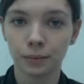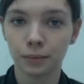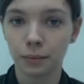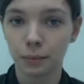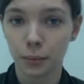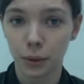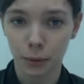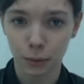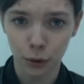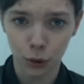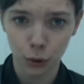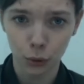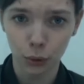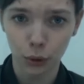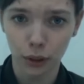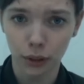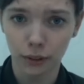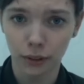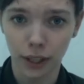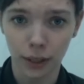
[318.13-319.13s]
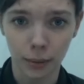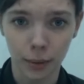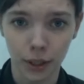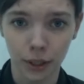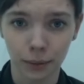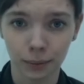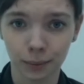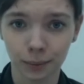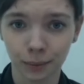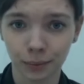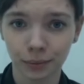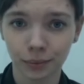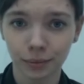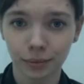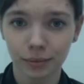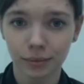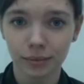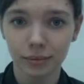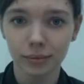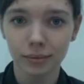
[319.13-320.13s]
промежуток времени
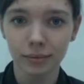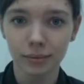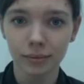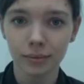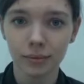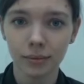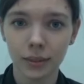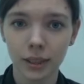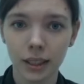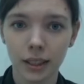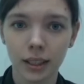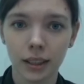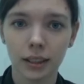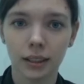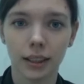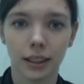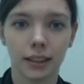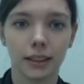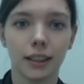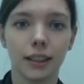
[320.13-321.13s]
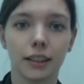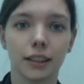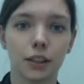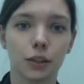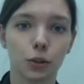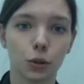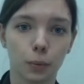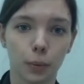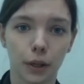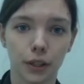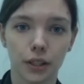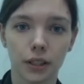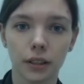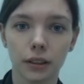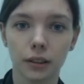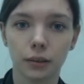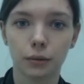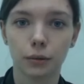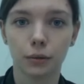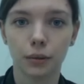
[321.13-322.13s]
тогда это сто
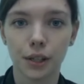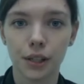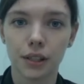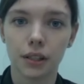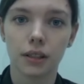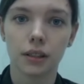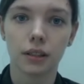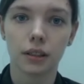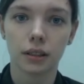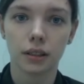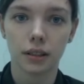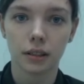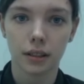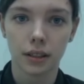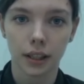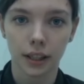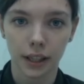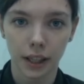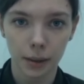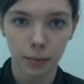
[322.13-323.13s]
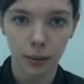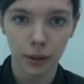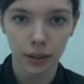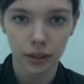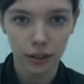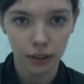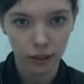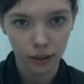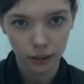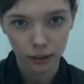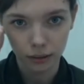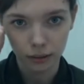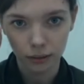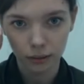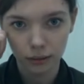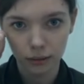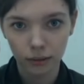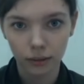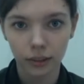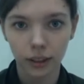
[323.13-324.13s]
процентов у вас э, закрепится
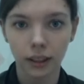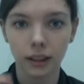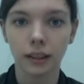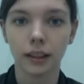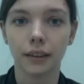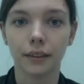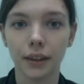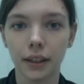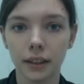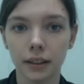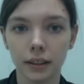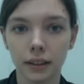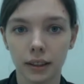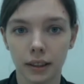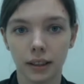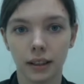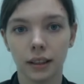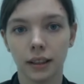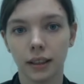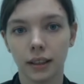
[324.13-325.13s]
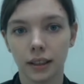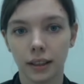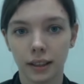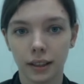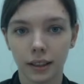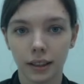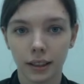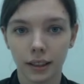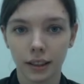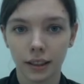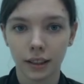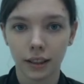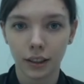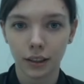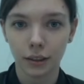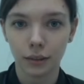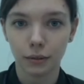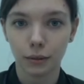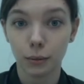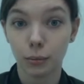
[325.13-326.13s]
в голове,
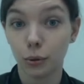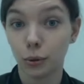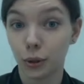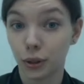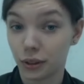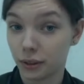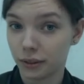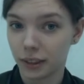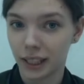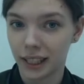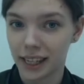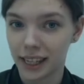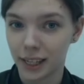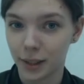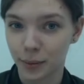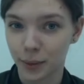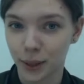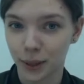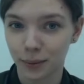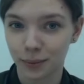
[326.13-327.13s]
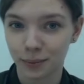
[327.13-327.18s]
и вы будете великолепны.